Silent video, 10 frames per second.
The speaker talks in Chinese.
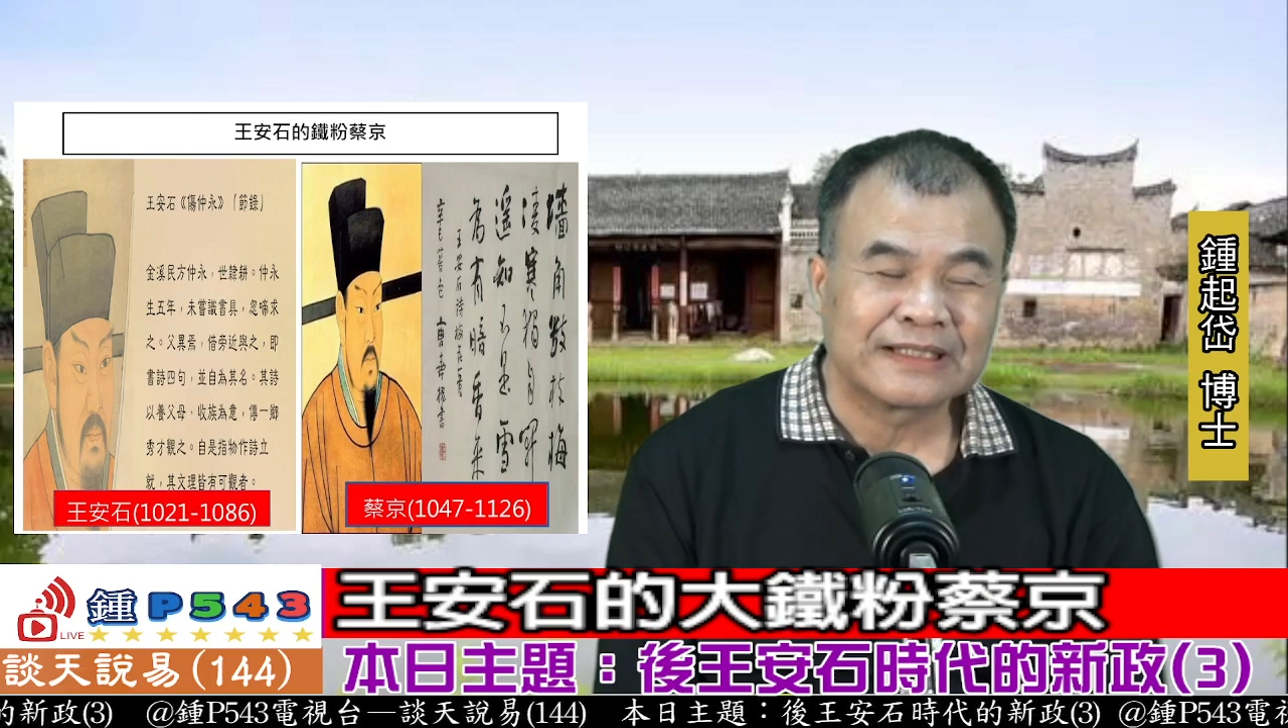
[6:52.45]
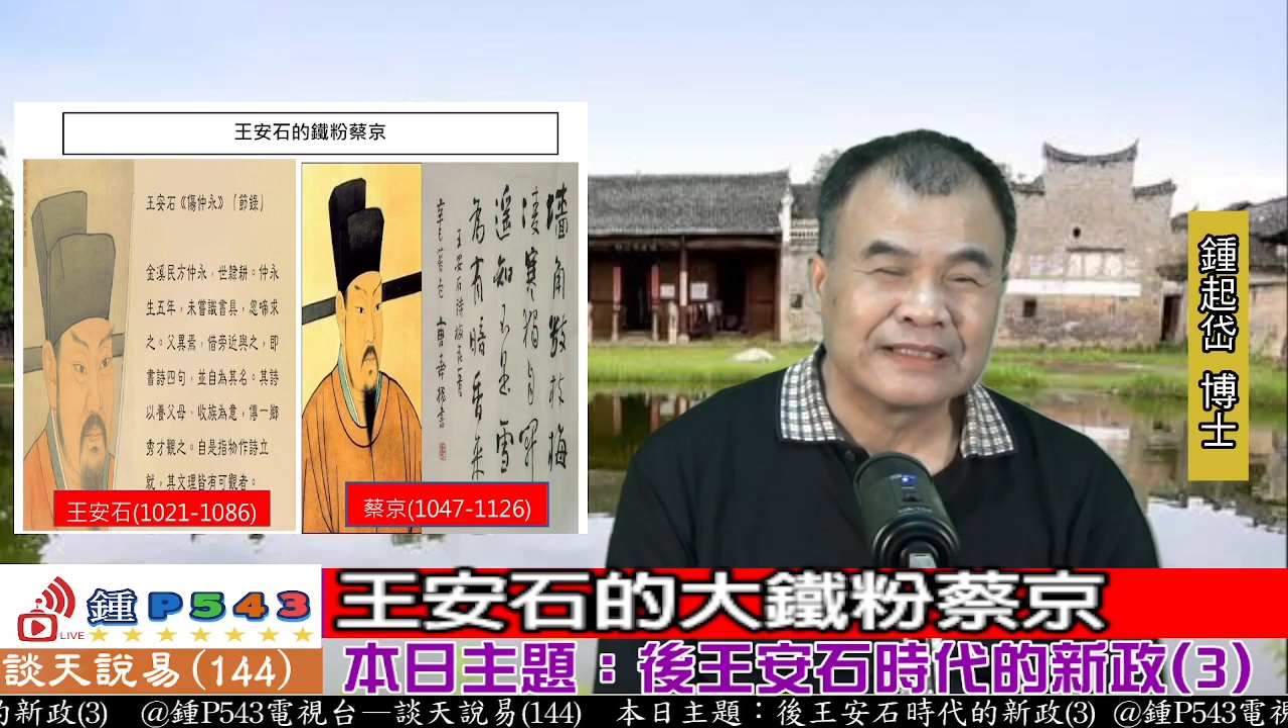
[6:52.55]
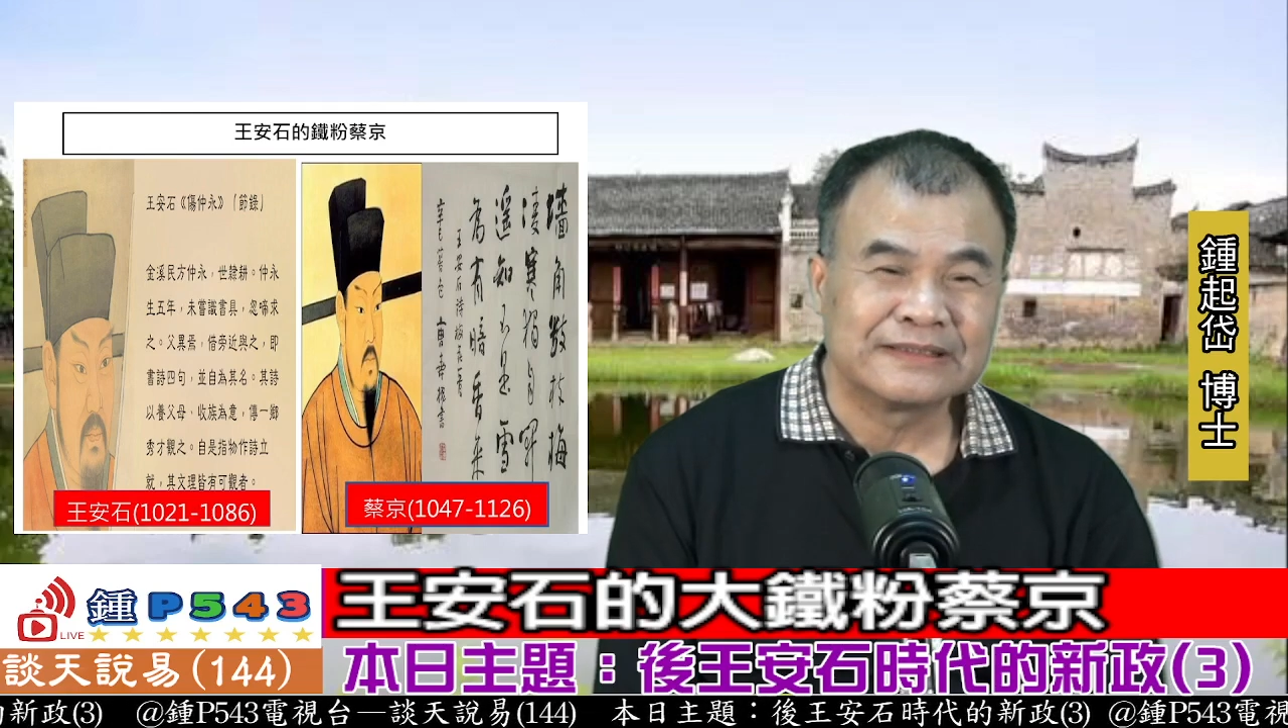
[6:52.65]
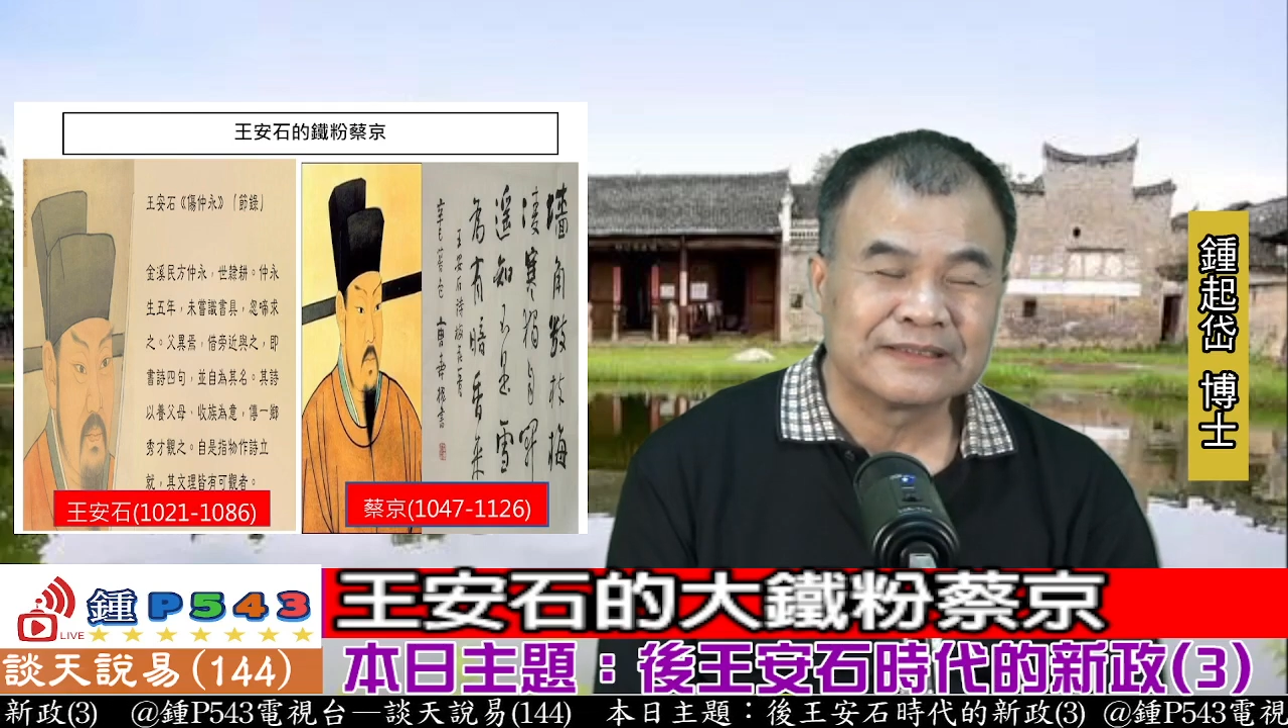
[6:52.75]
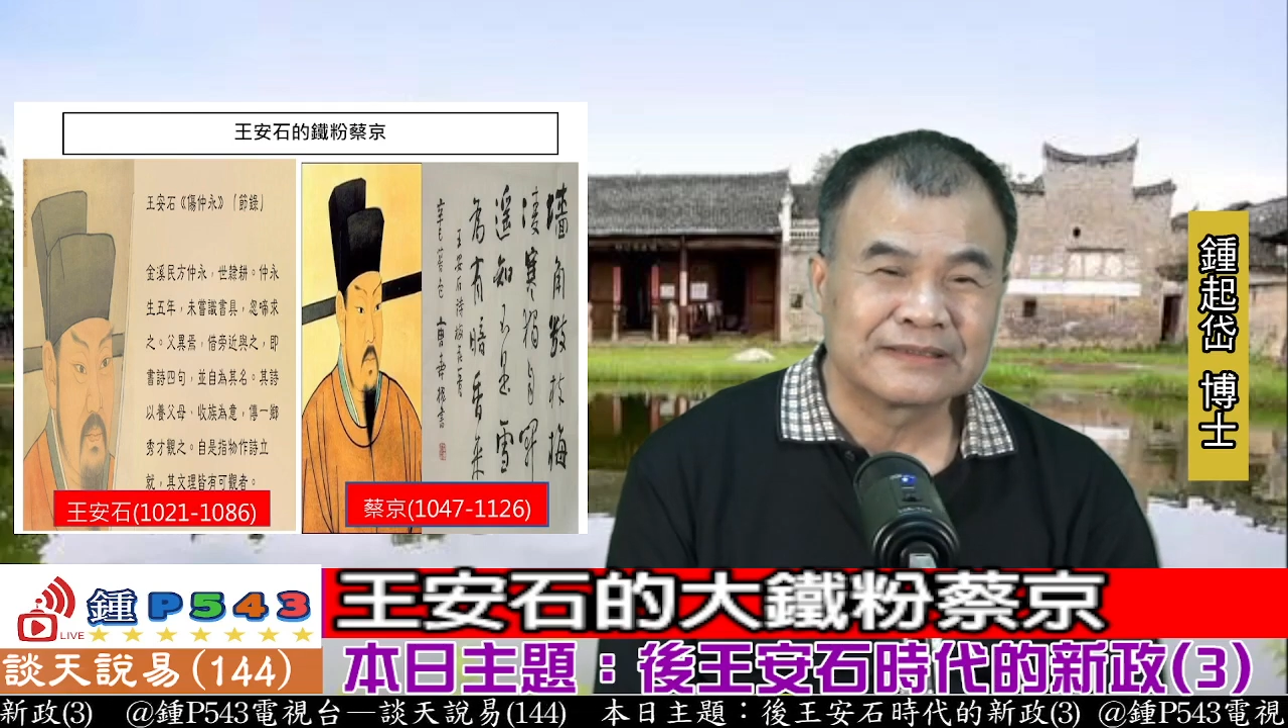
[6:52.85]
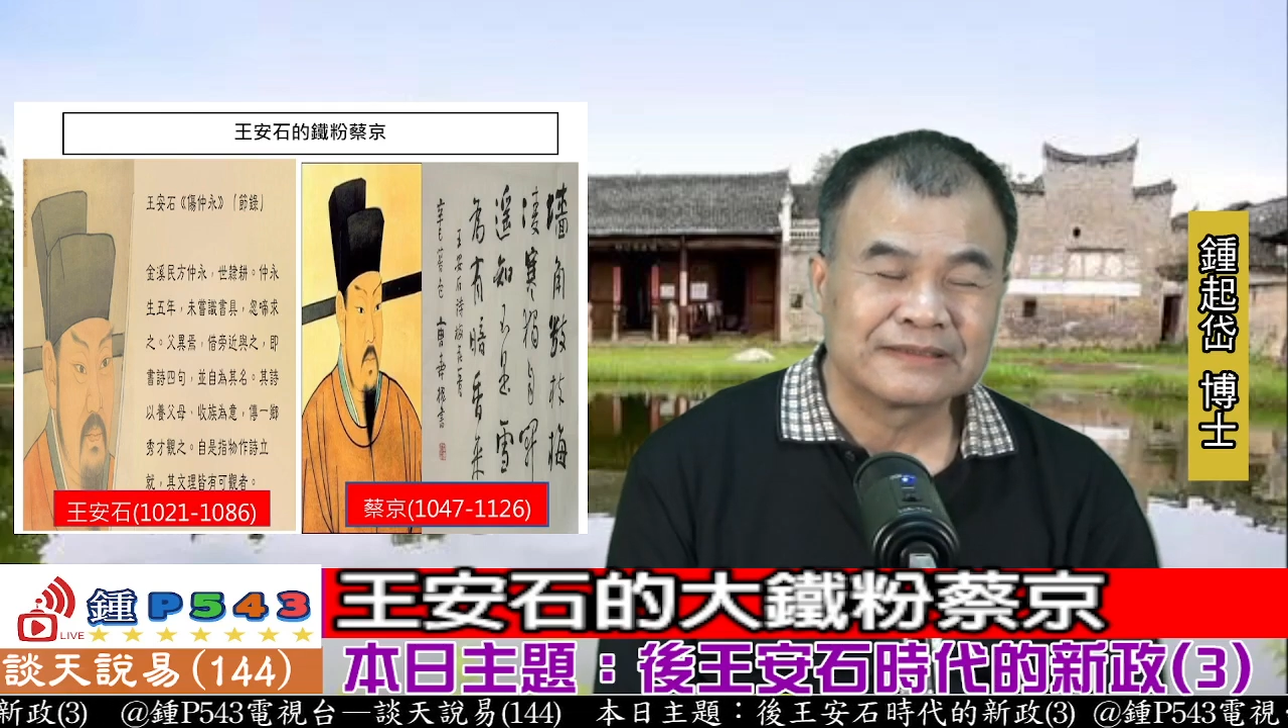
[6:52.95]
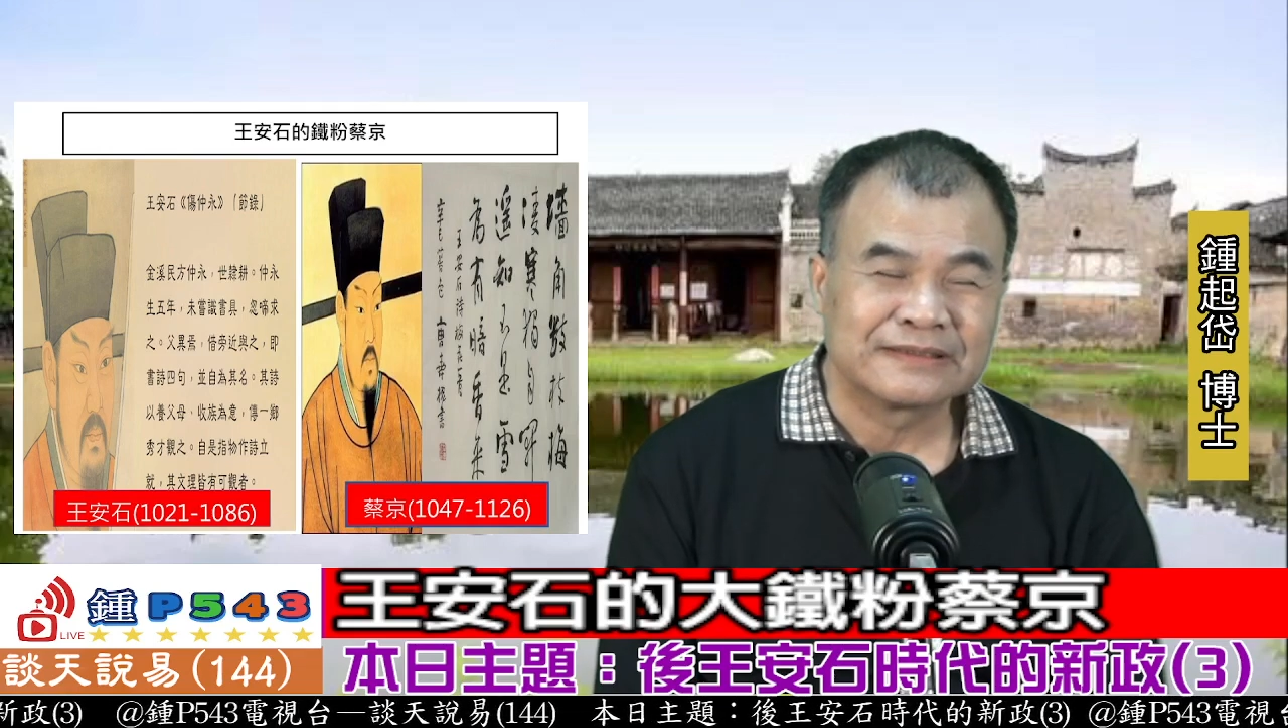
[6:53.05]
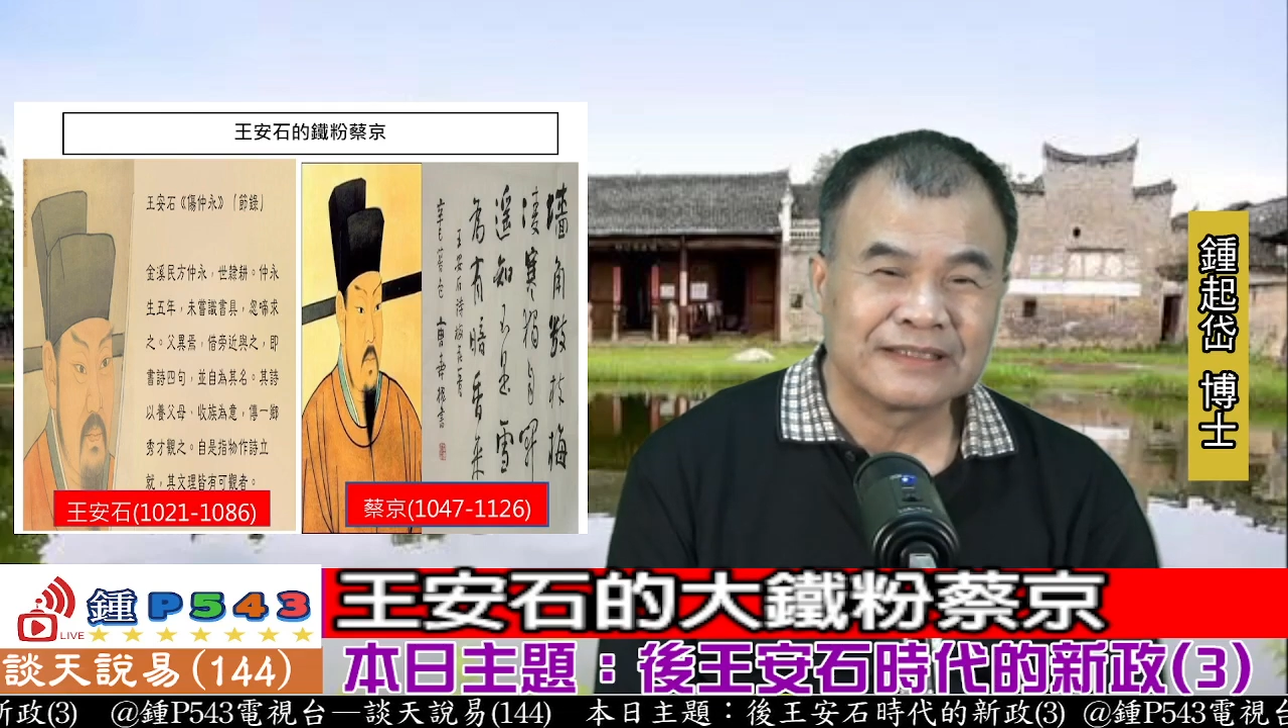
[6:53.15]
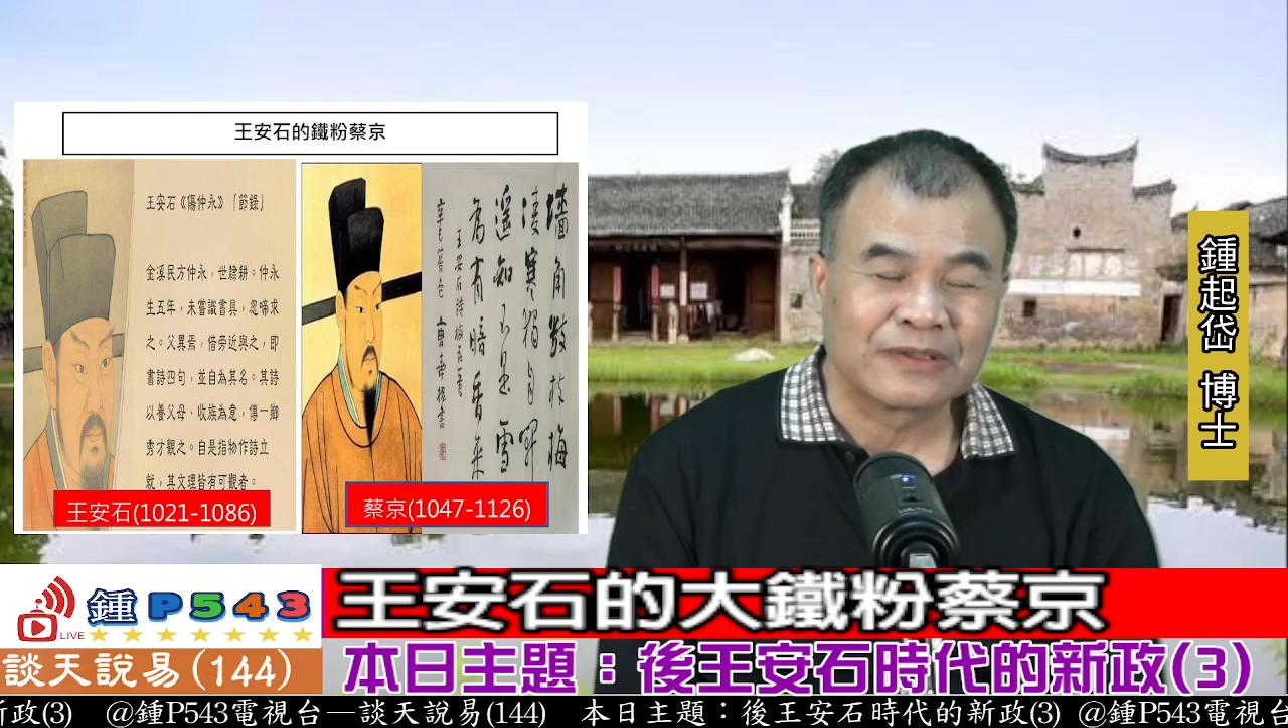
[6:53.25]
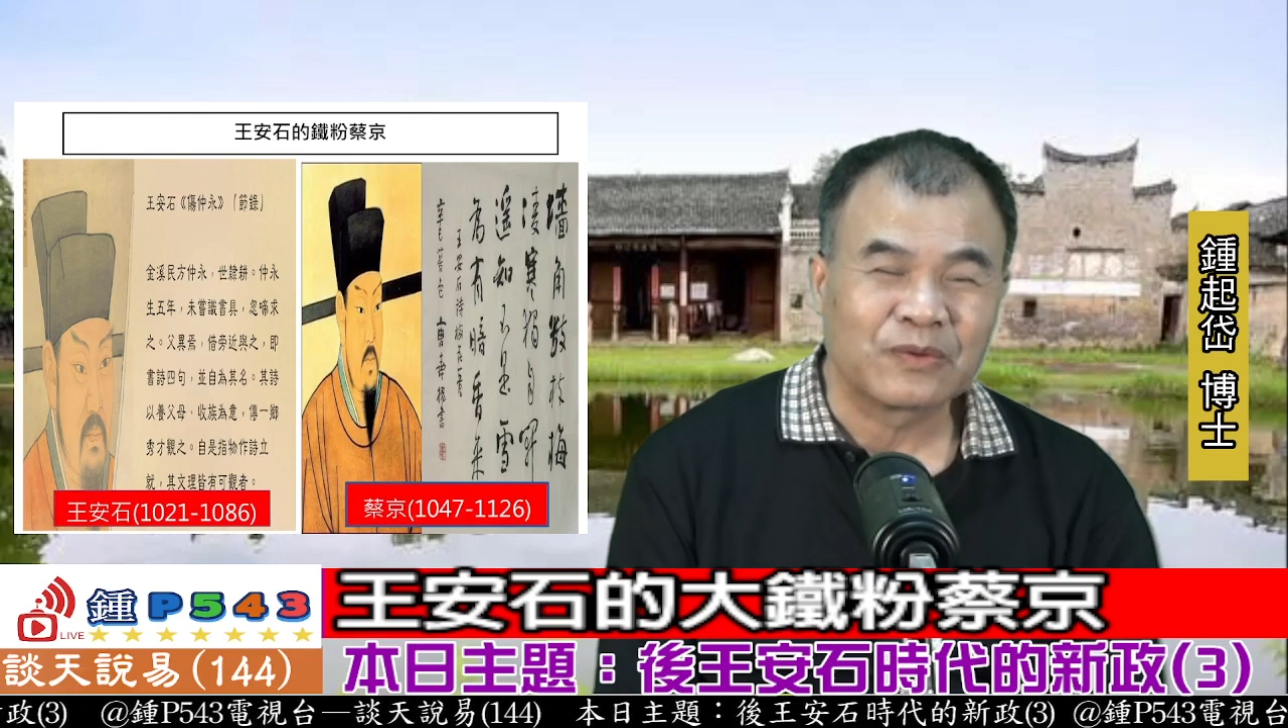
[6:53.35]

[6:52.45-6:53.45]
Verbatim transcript: 蔡京之间的